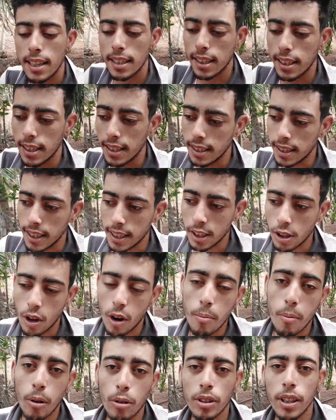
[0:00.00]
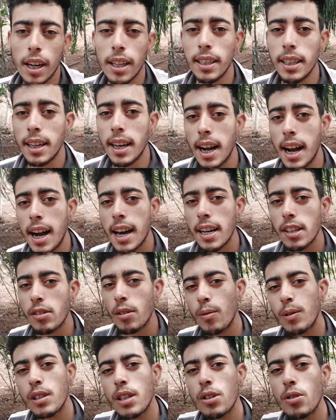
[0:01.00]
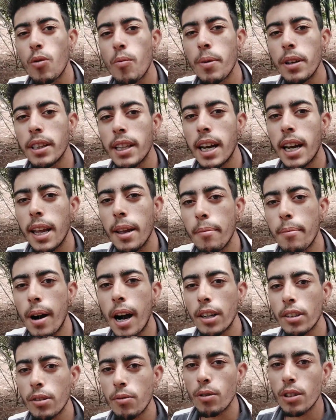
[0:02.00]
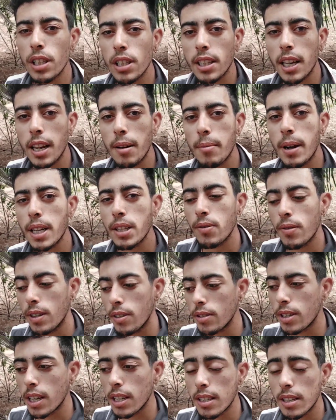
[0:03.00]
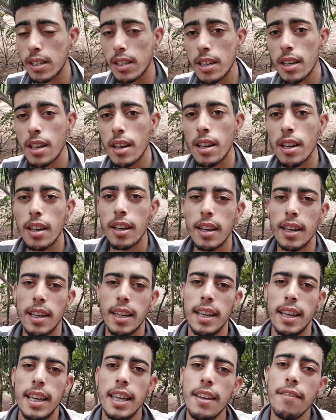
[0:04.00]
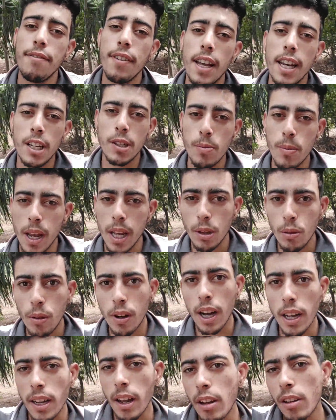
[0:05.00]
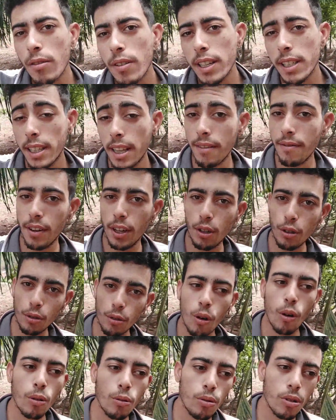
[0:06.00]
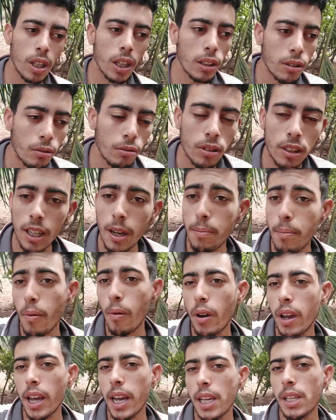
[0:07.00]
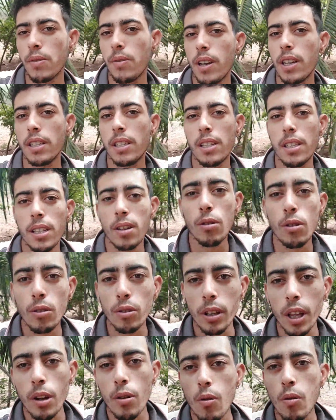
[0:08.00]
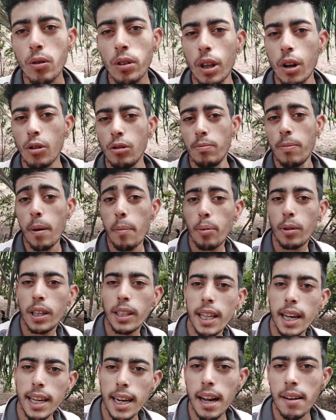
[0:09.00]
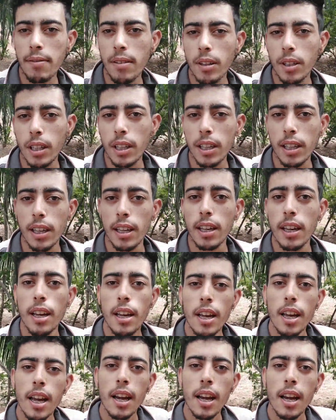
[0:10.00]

Sem ser só mostrar de cara, é só vocês comentarem embaixo que vocês querem mais vídeos assim. Infelizmente o canal não vai ter vídeo todo santo dia, porque às vezes eu não tenho conteúdo para poder estar tá gravando aqui.